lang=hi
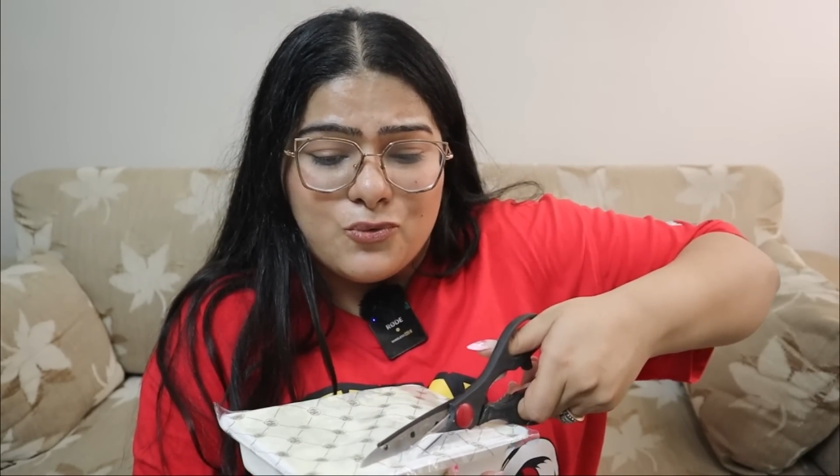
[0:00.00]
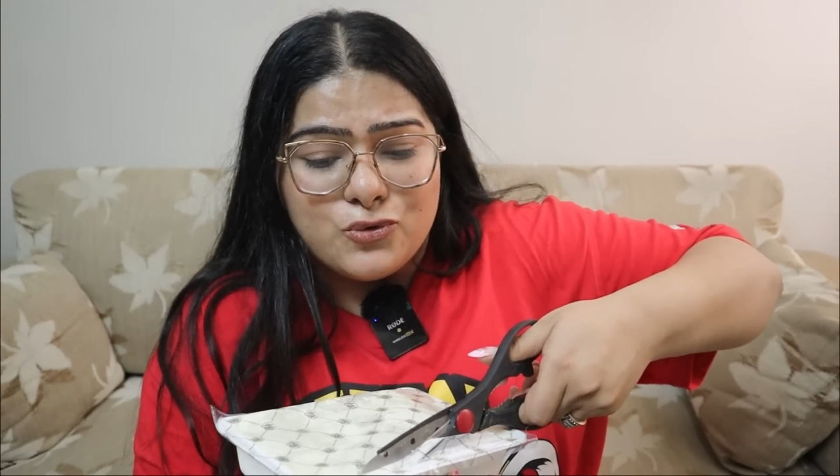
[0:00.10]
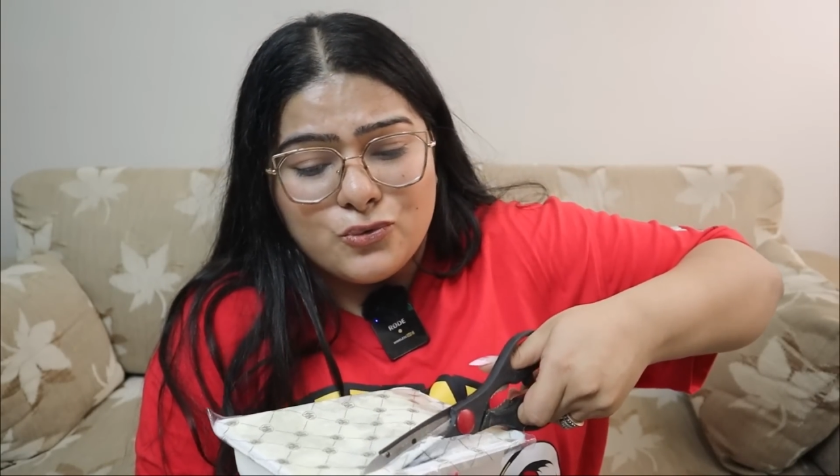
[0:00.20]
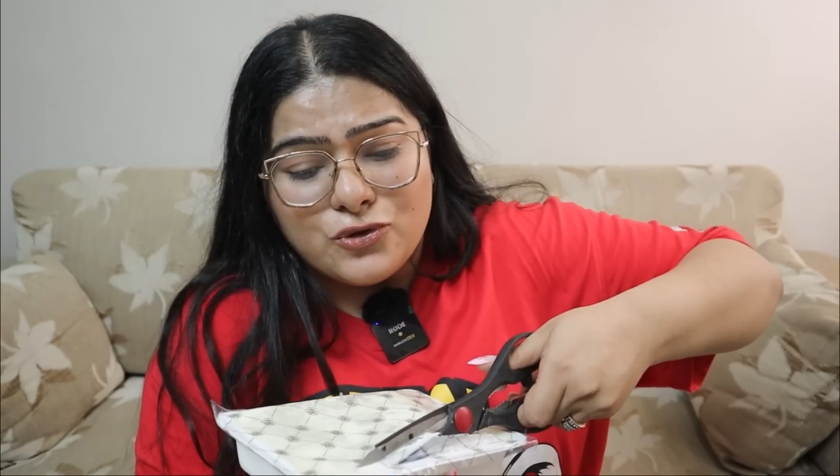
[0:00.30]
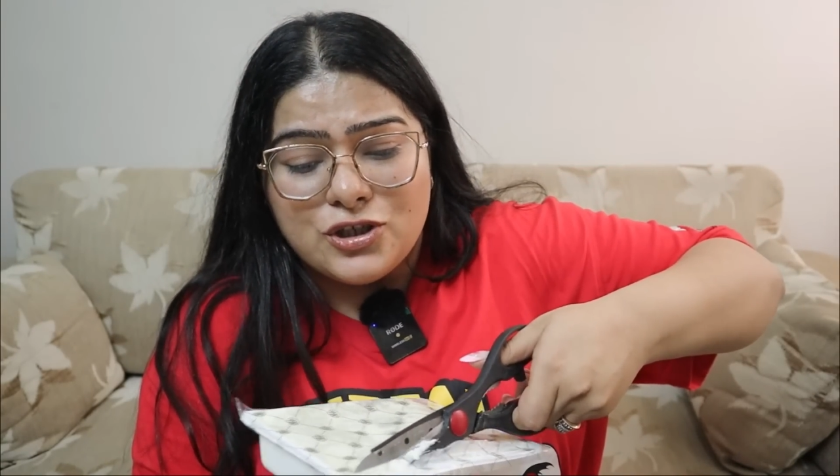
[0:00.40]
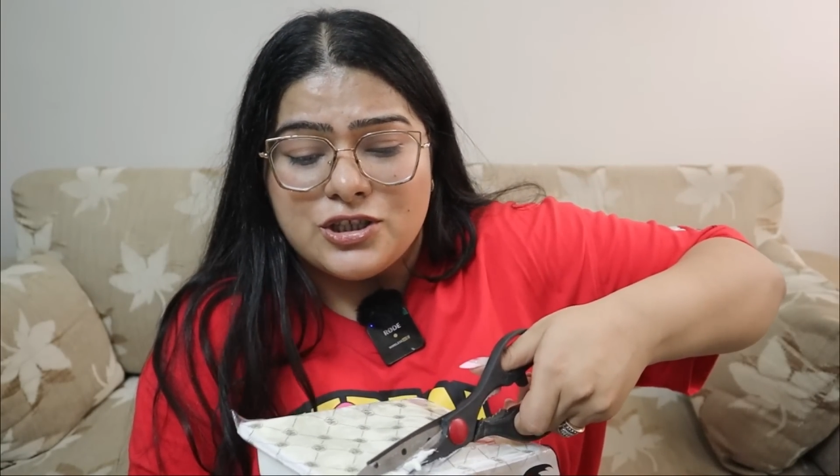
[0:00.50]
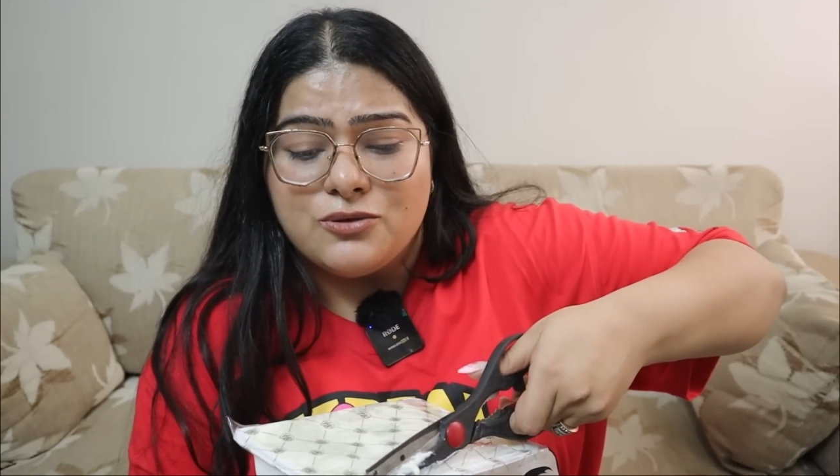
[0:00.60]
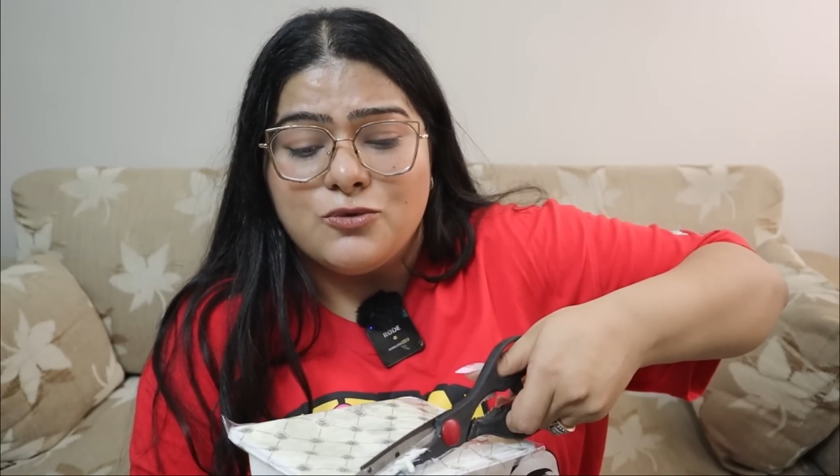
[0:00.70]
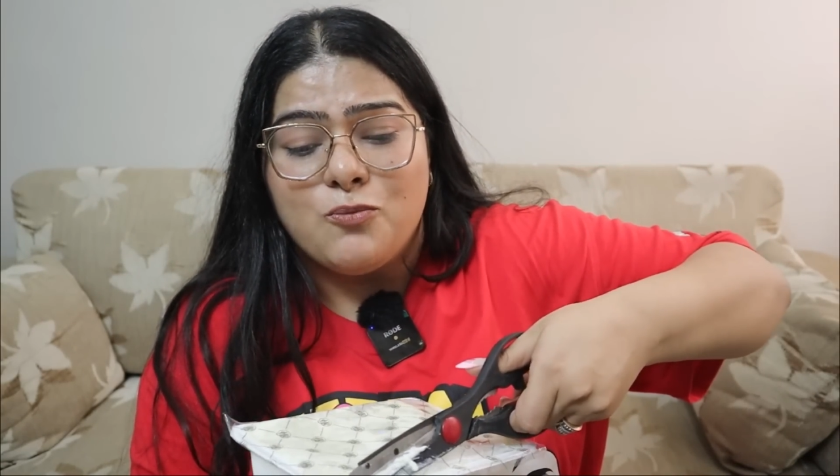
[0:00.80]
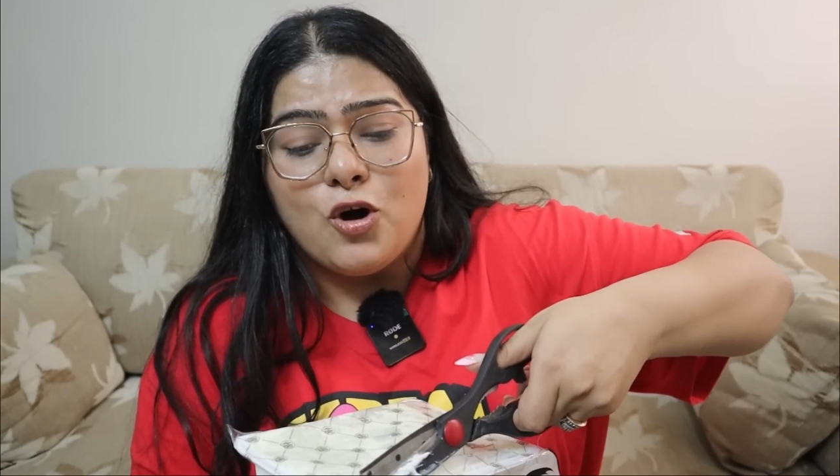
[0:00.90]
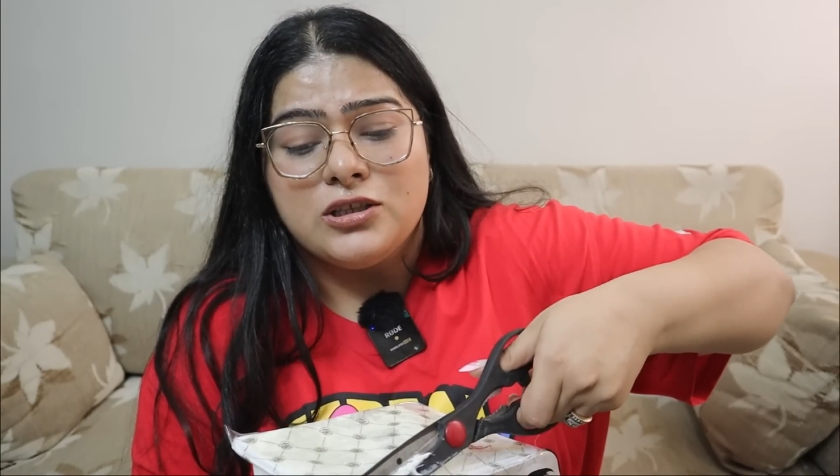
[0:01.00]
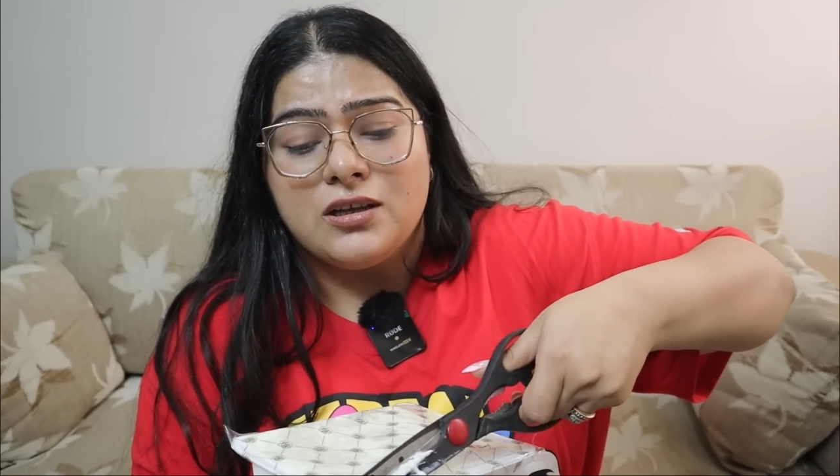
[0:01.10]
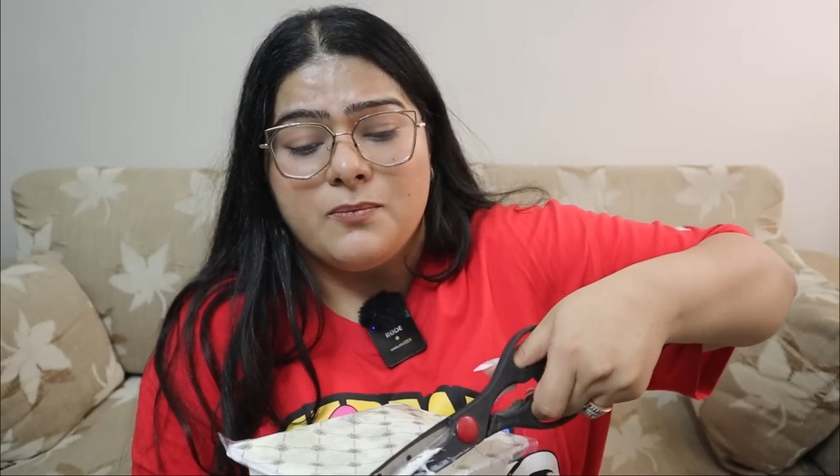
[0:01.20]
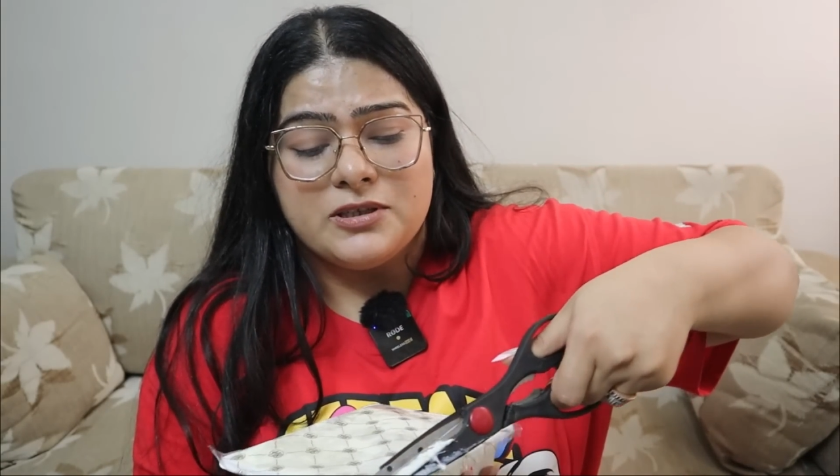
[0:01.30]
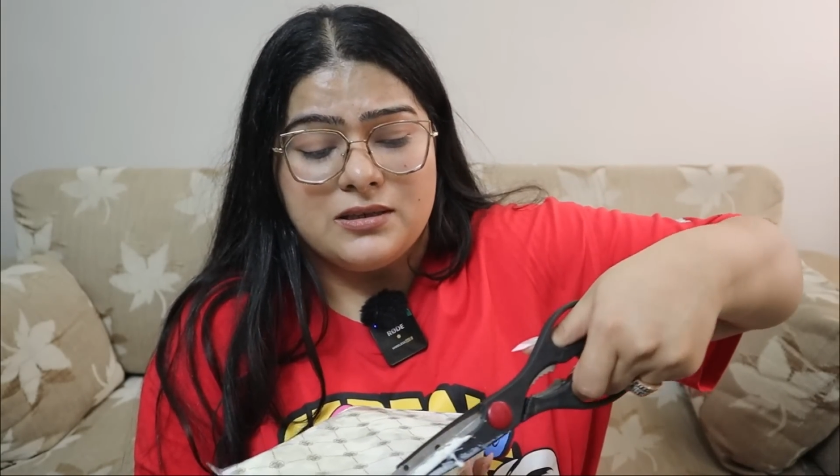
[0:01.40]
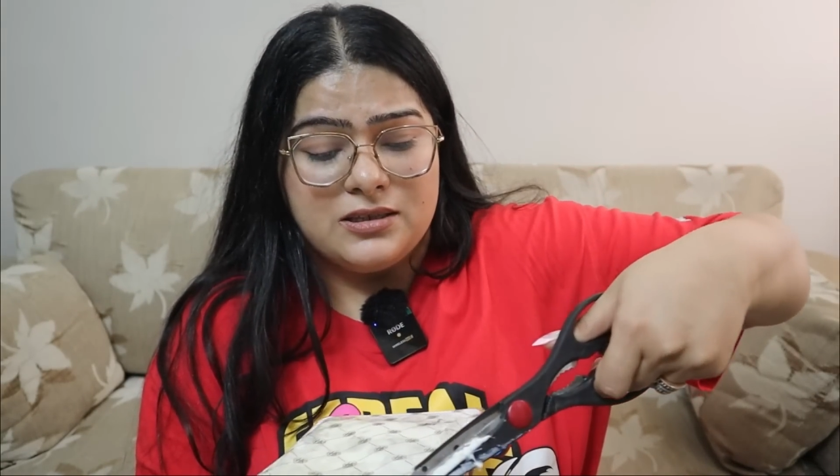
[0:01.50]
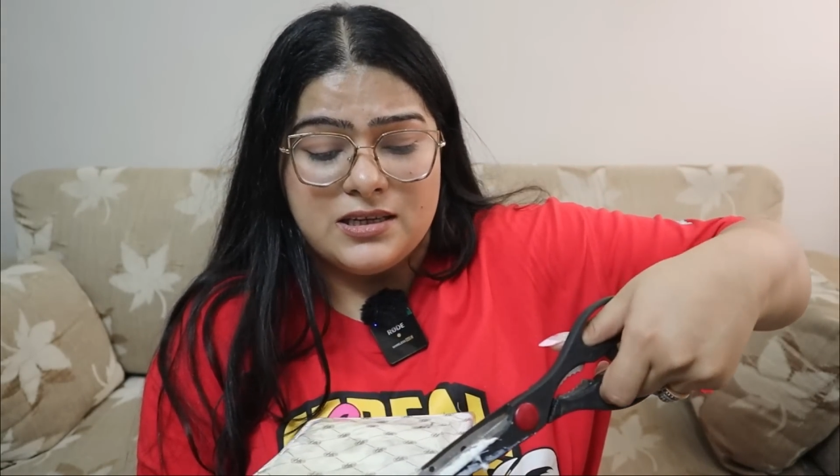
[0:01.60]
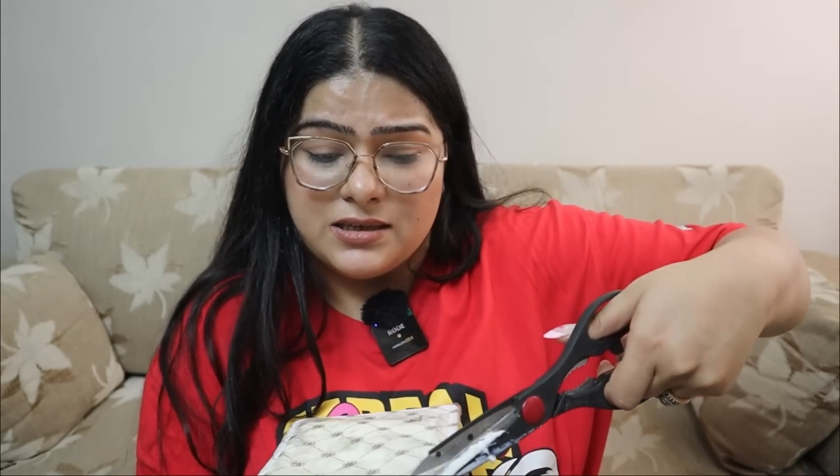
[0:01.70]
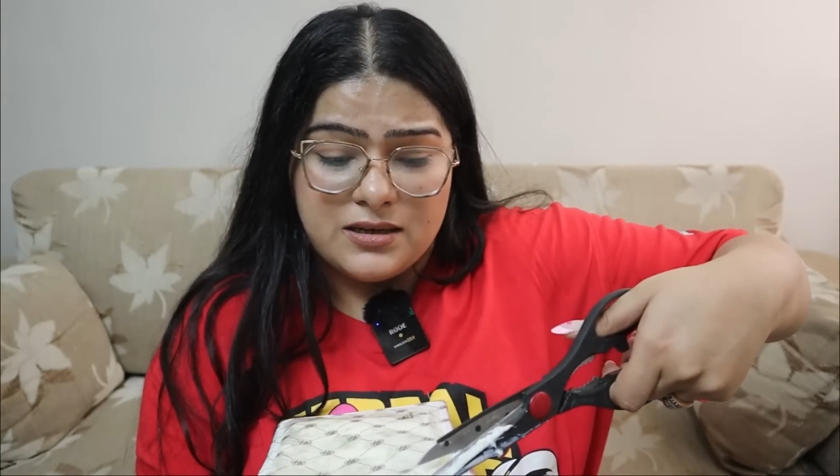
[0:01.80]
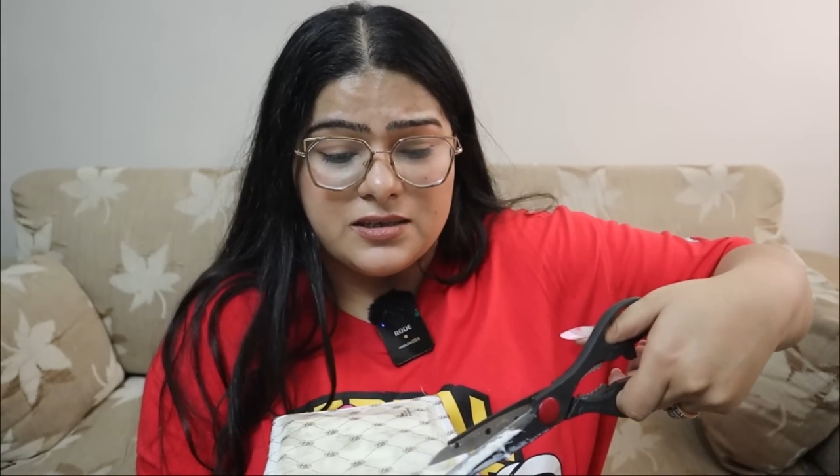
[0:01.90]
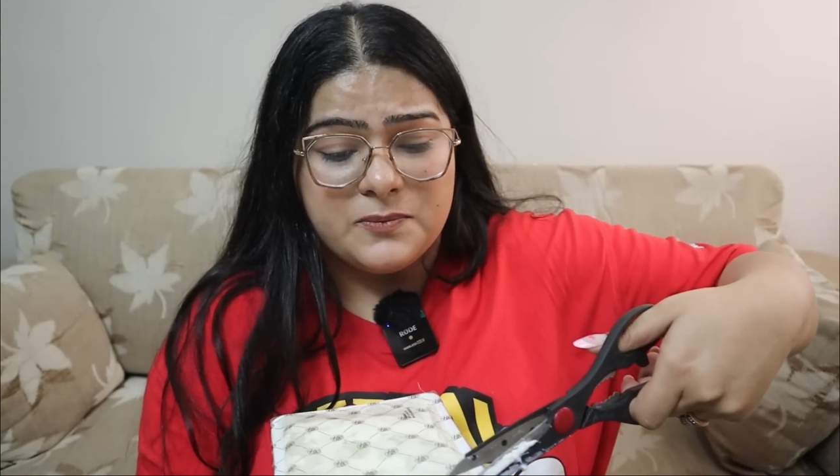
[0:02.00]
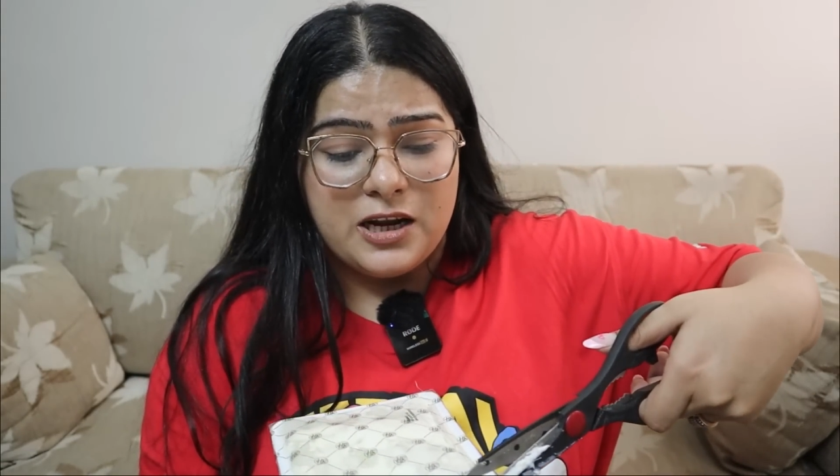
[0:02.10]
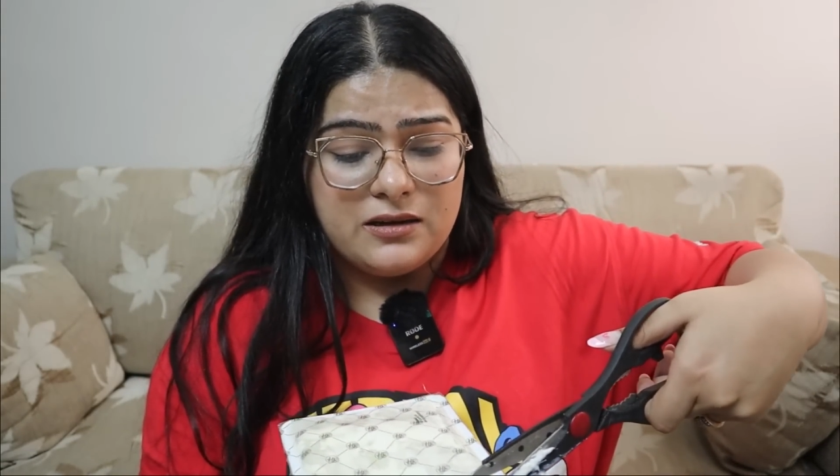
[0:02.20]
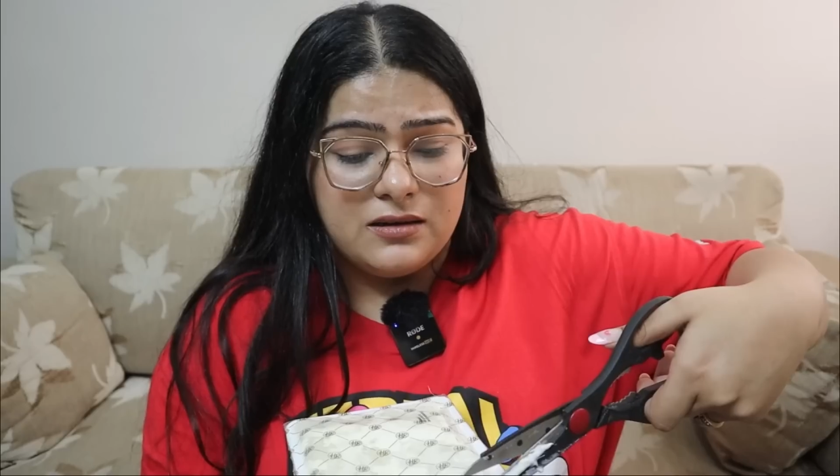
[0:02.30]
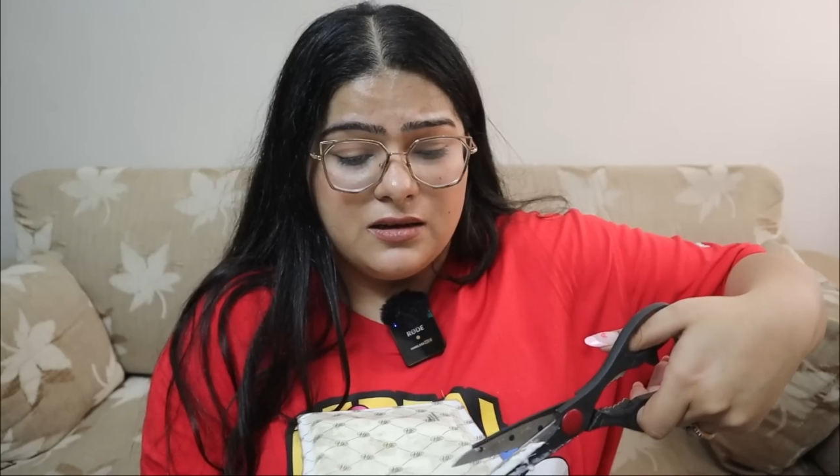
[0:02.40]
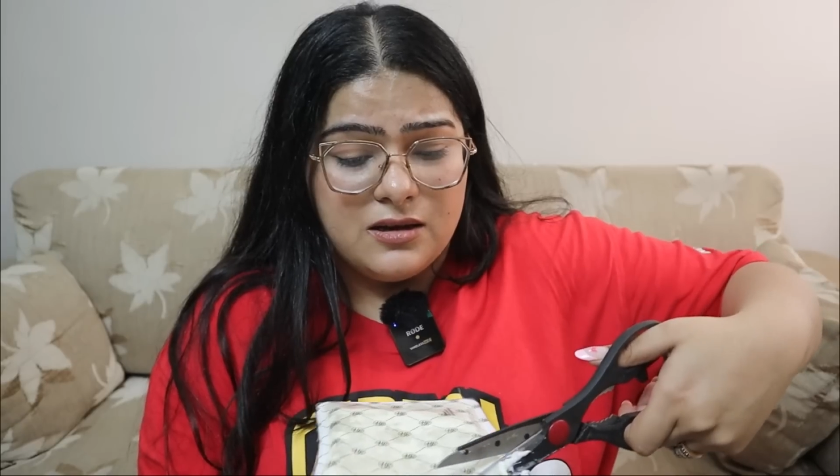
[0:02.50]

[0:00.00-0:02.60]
कुछ कुछ चीज़ें मुझे बहुत ज़्यादा पसंद है जैसे कि रसमलाई